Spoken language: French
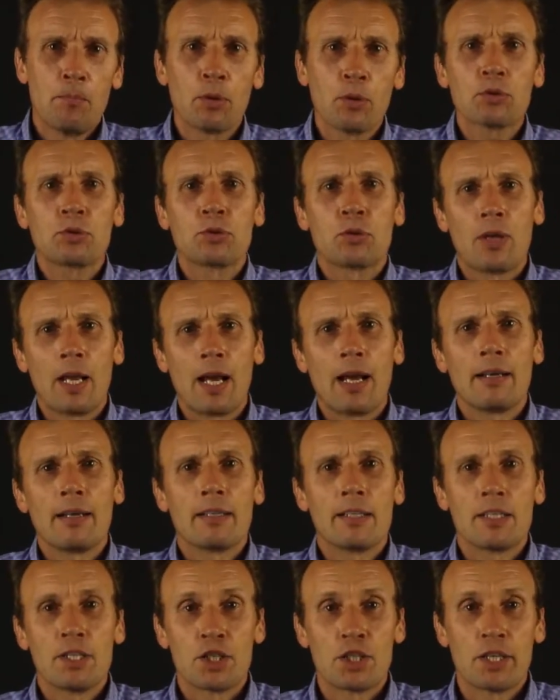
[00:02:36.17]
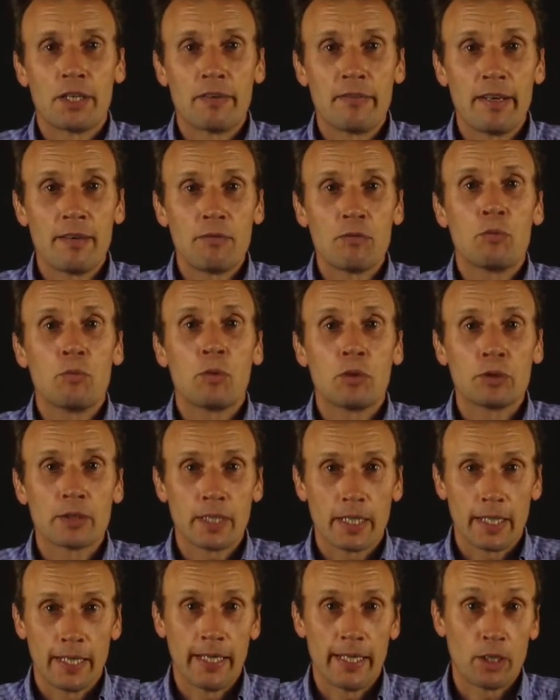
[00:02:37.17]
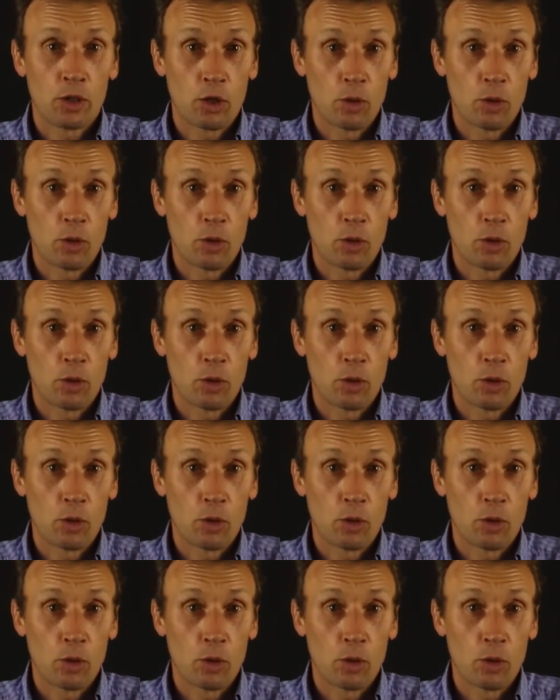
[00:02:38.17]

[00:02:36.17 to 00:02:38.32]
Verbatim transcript: Pour cela, je vais vous montrer